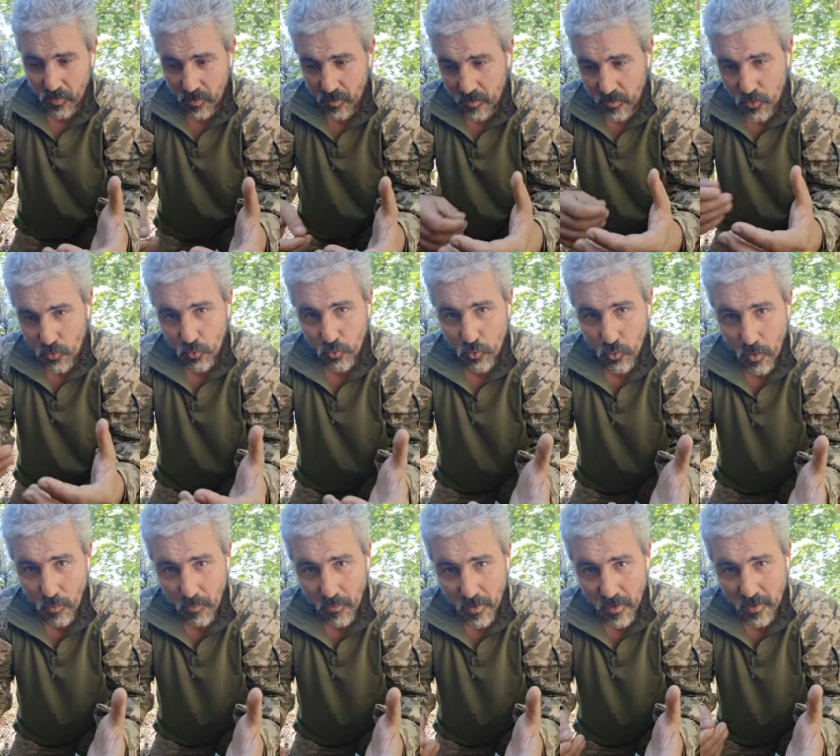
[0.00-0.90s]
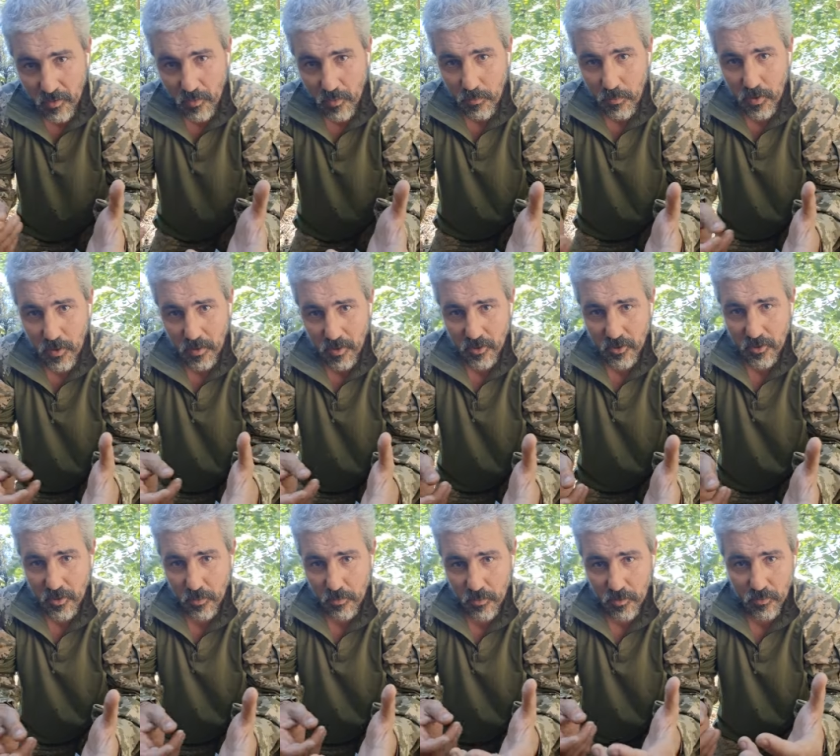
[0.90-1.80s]
неудобно этими
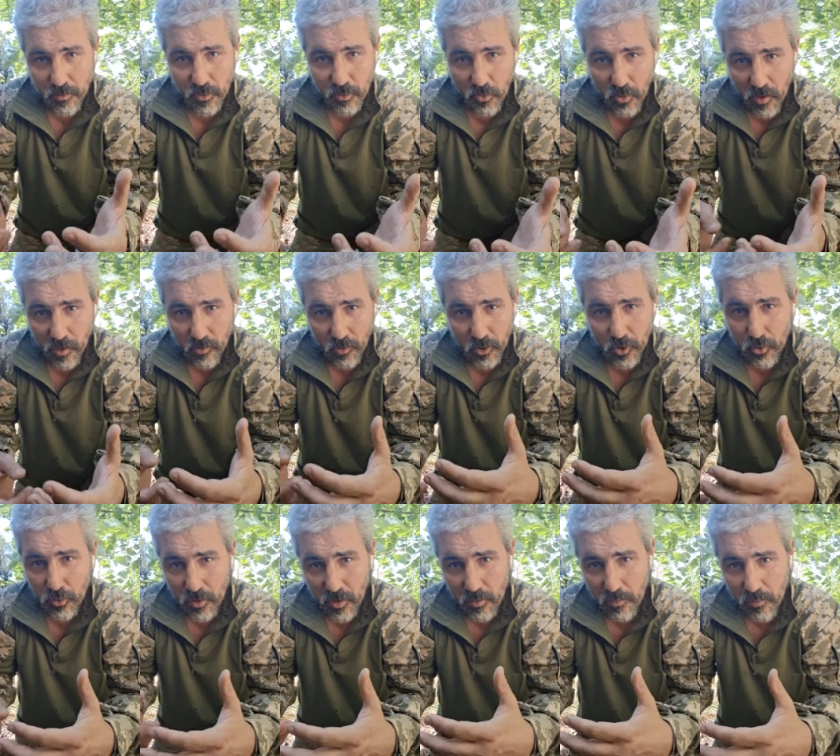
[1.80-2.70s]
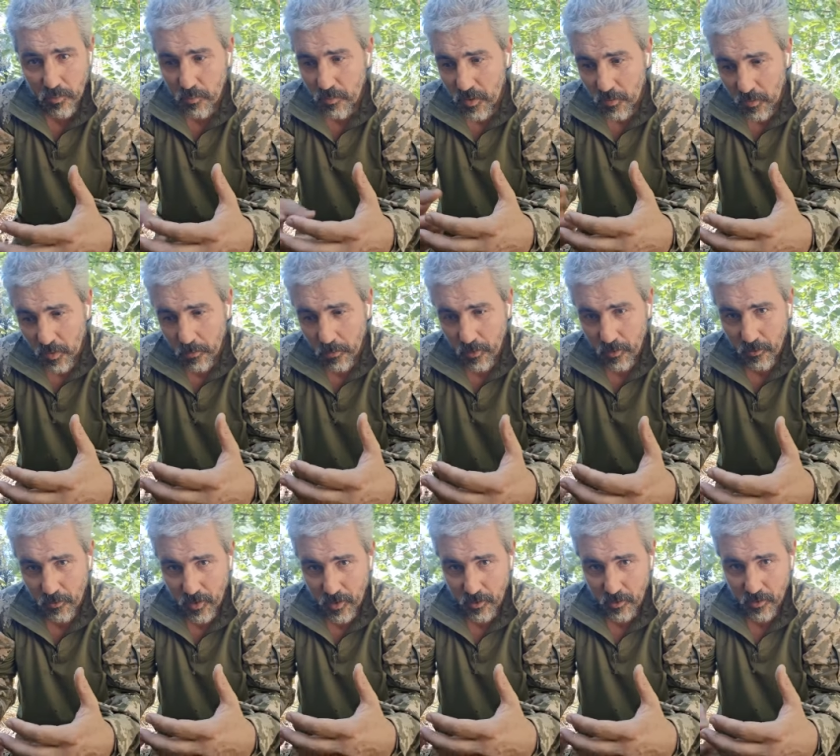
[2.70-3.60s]
палочками. Все, оно что-то мимо
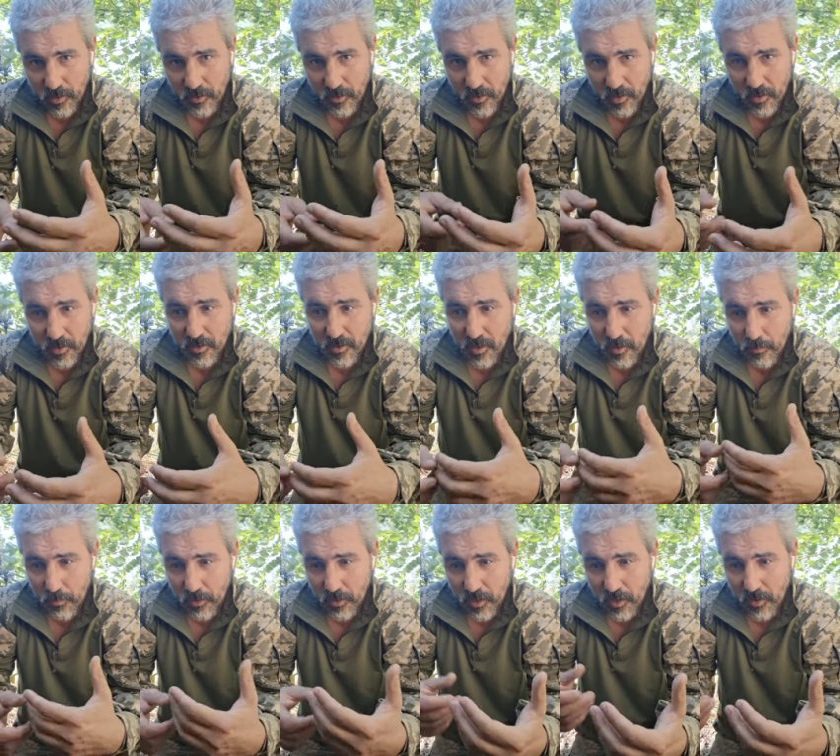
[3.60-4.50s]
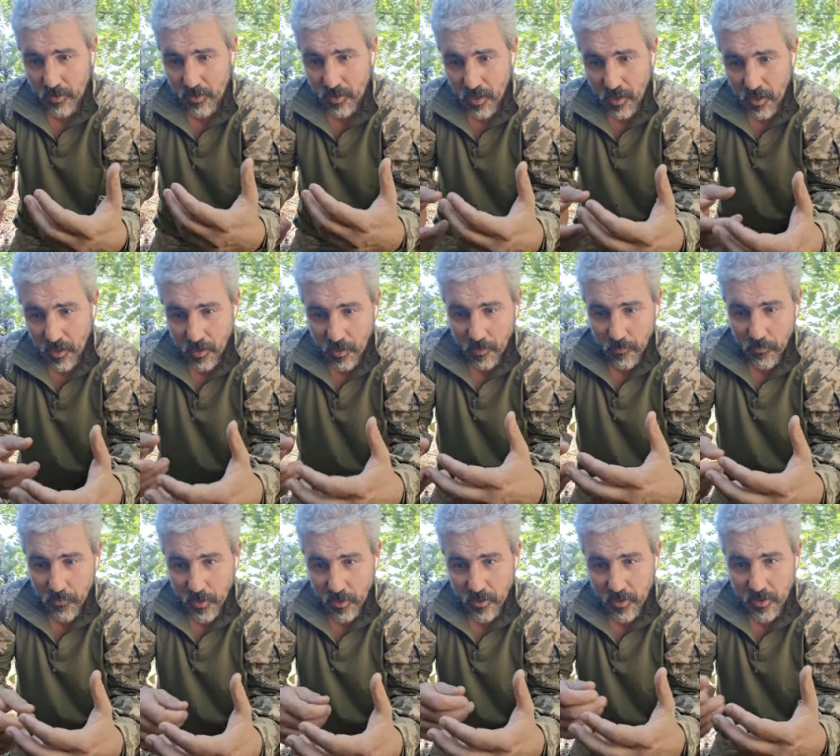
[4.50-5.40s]
проваливается. Если я пытаюсь
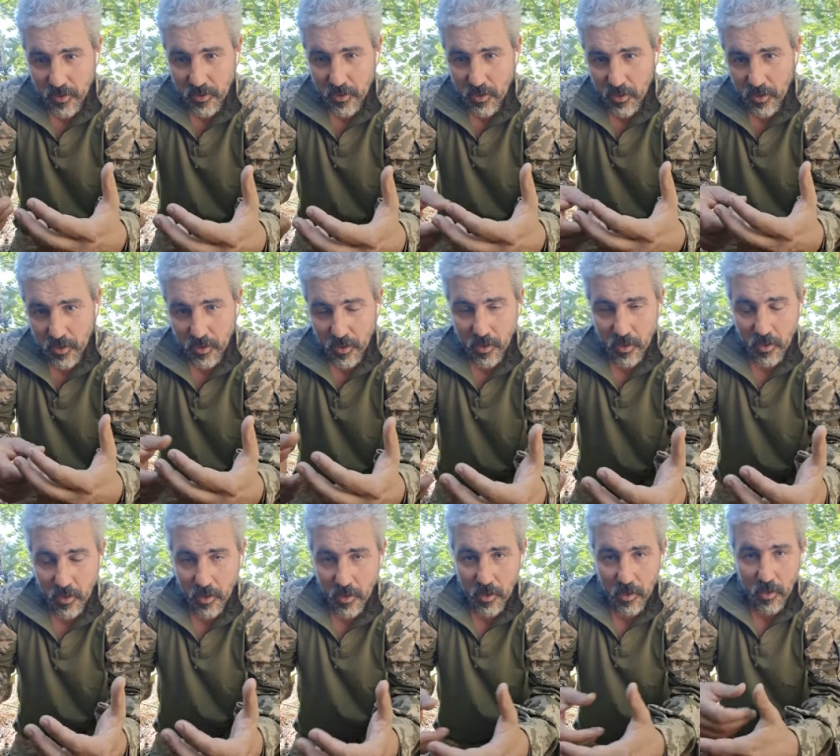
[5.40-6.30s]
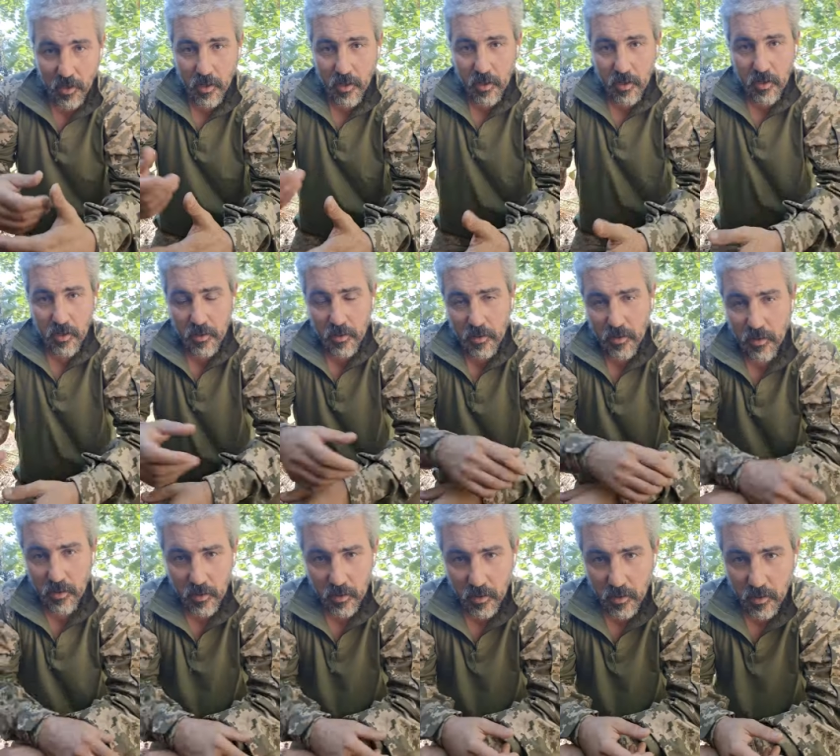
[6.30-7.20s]
доносить это
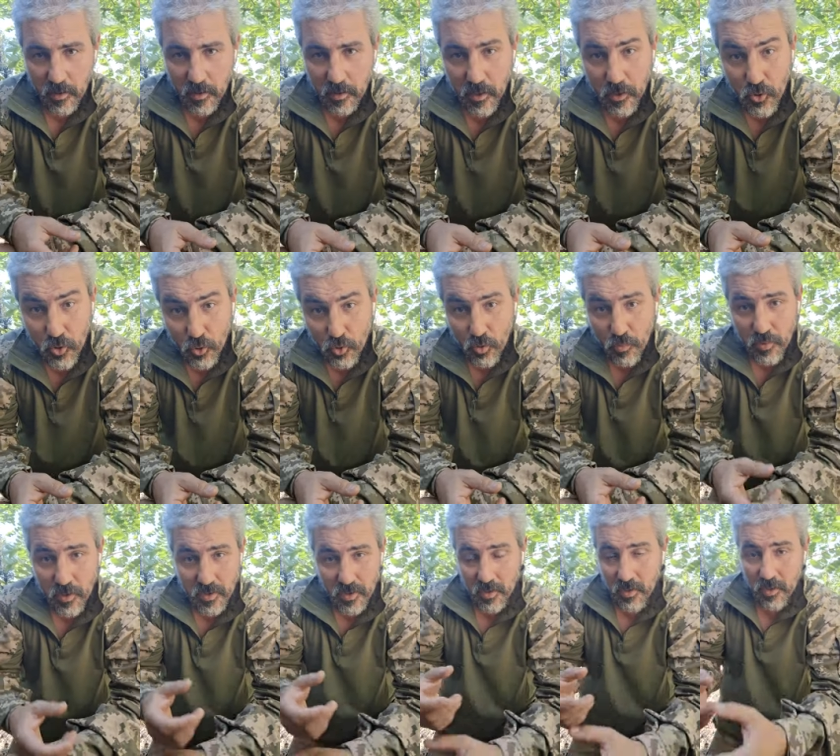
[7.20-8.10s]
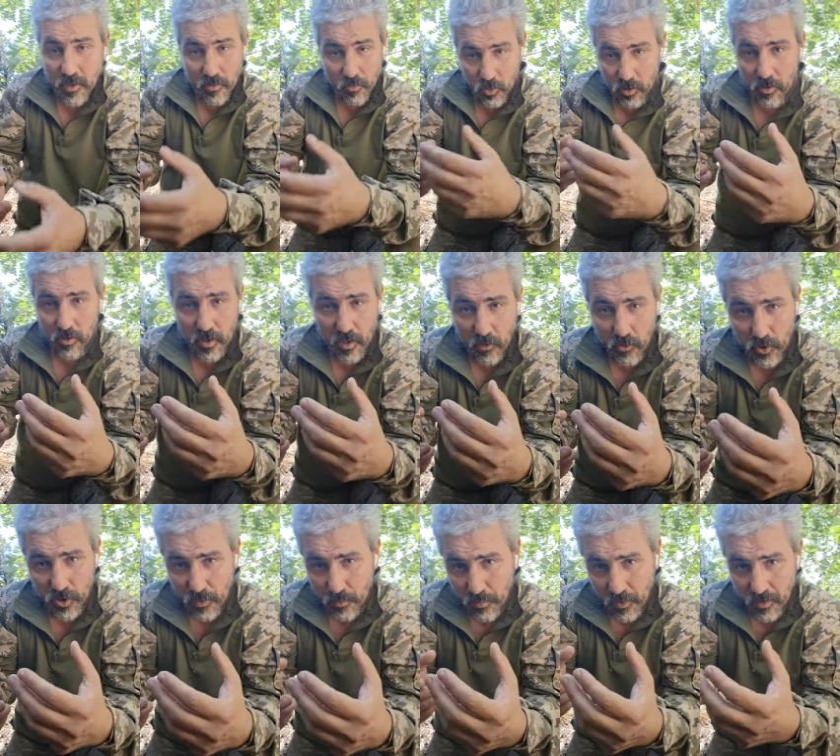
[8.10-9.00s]
Э, на чужом языке, вот
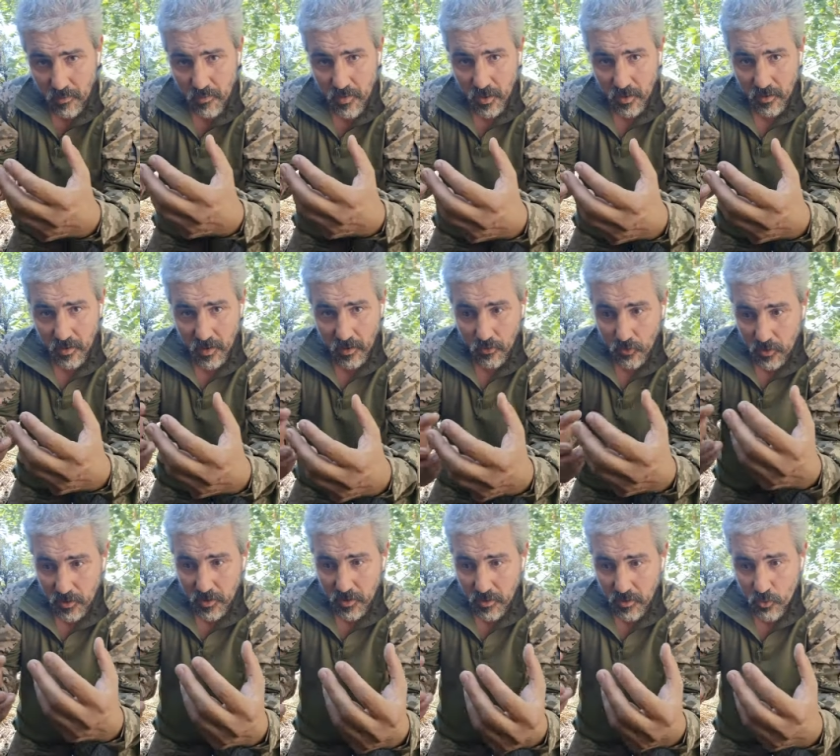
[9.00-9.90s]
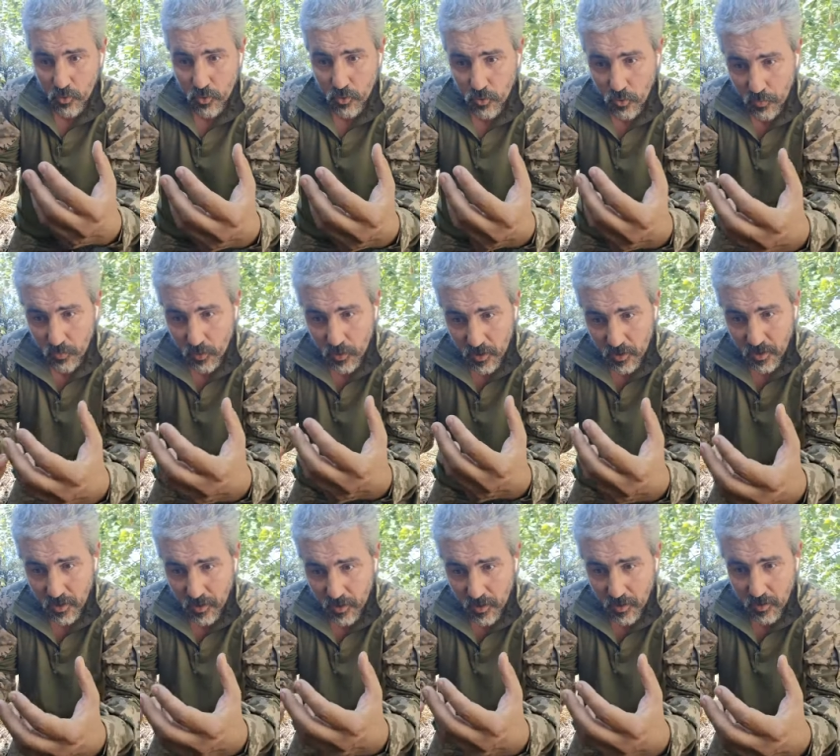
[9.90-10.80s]
хороший пример, да, то есть я на чужом
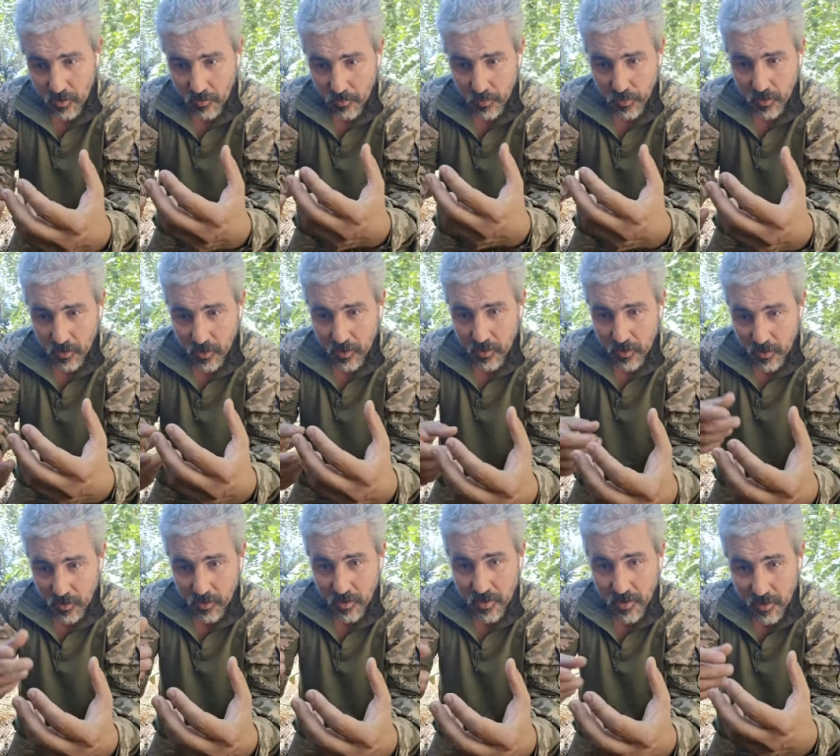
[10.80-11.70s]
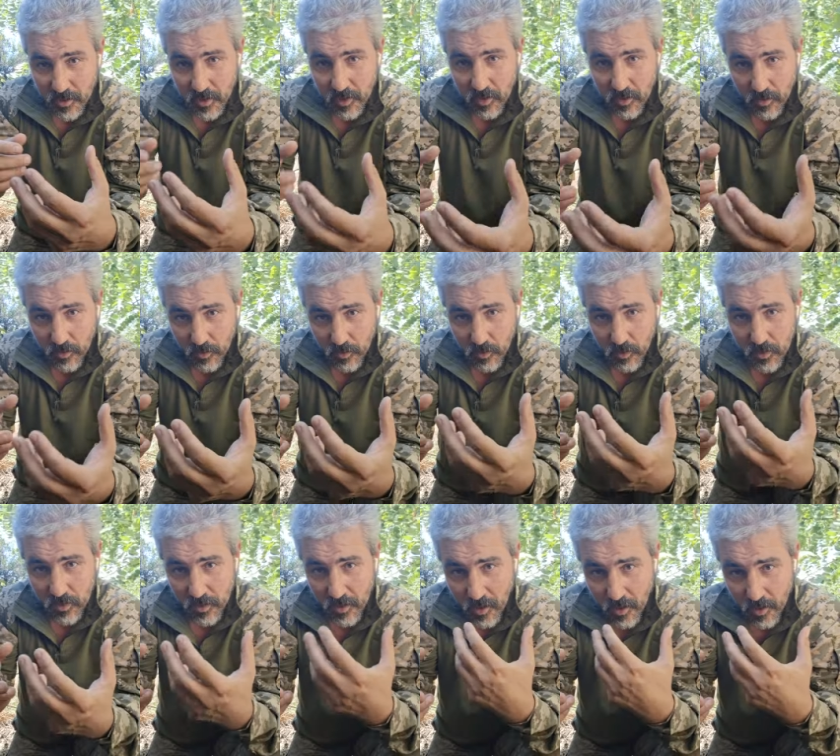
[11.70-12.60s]
языке пытаюсь, если
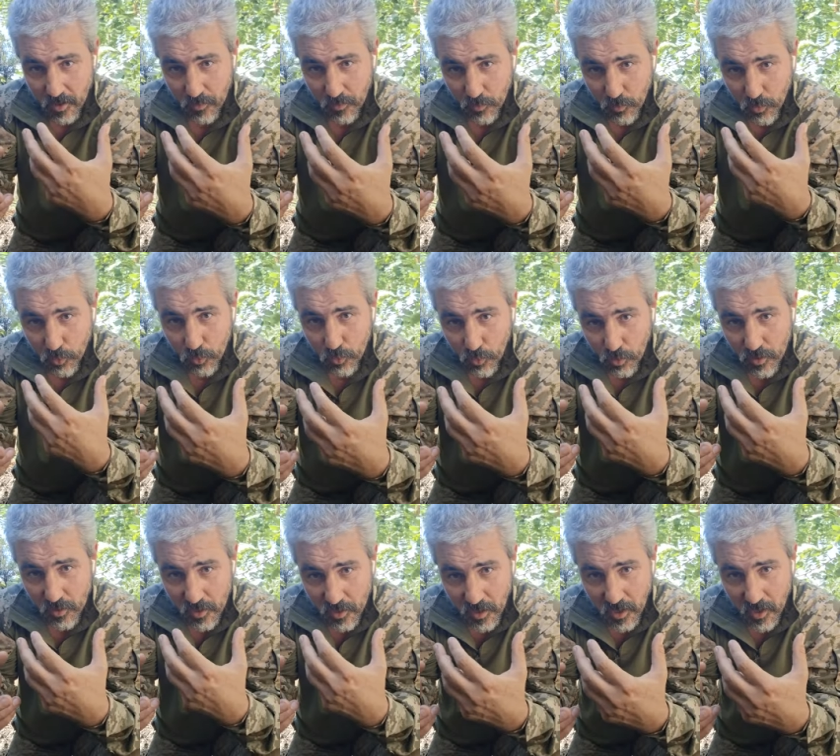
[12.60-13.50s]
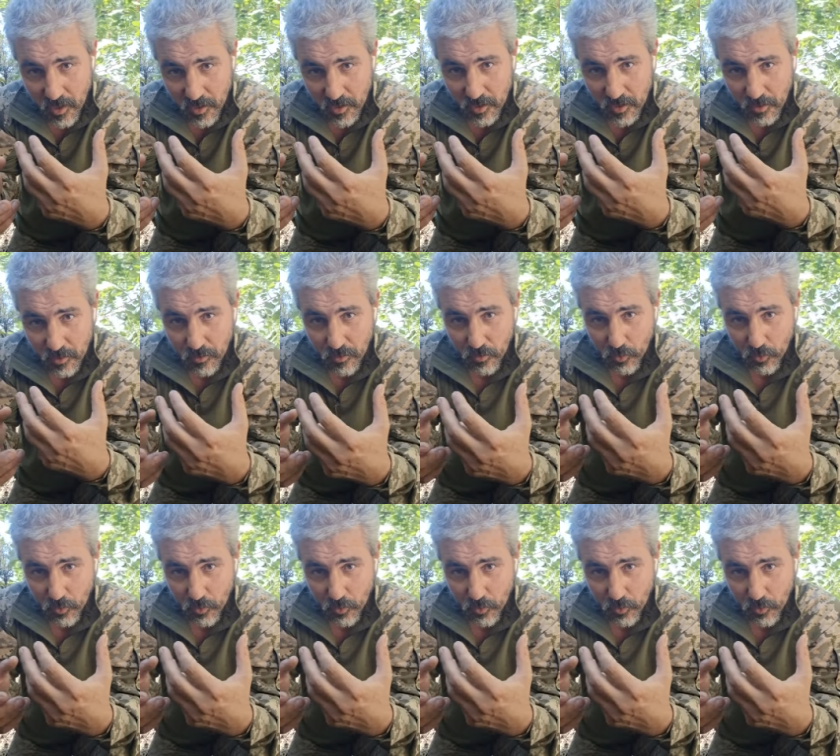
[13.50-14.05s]
я буду есть,